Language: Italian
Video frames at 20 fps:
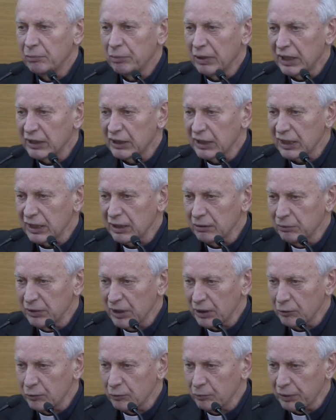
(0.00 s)
Il padre
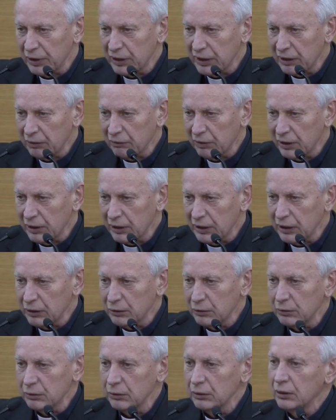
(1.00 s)
che mi accompagnava gli
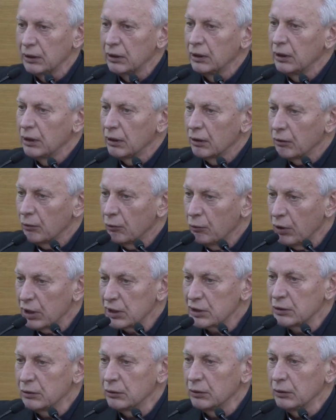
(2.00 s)
ha detto,
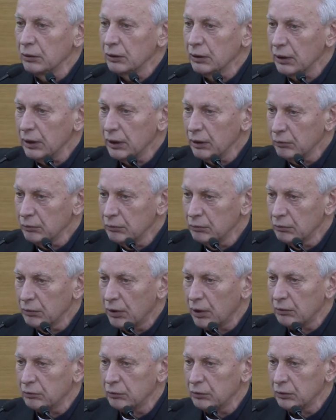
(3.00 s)
questo è
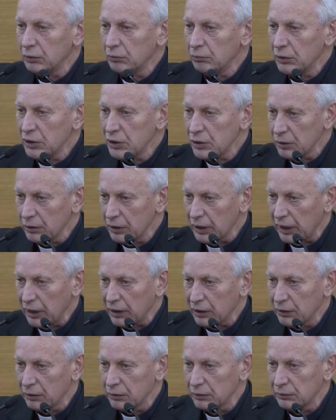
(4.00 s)
un nuovo
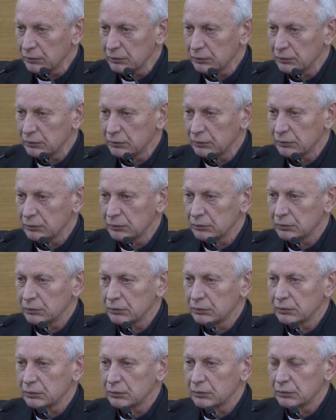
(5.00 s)
missionario.
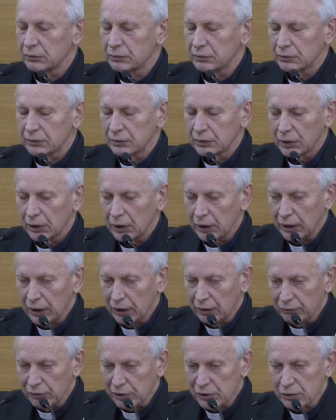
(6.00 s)

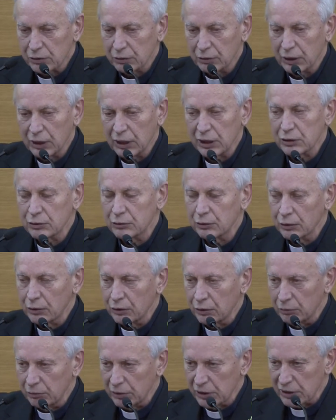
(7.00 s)
E il vescovo ha
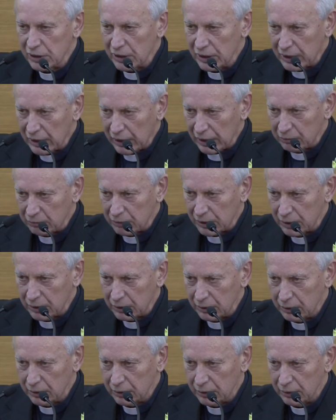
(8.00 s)
chiesto come si
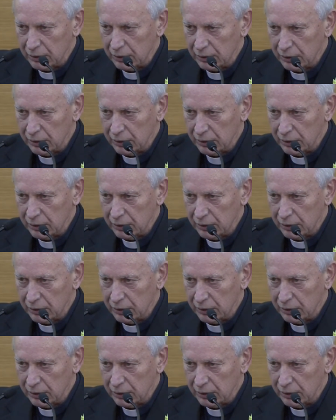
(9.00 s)
chiama.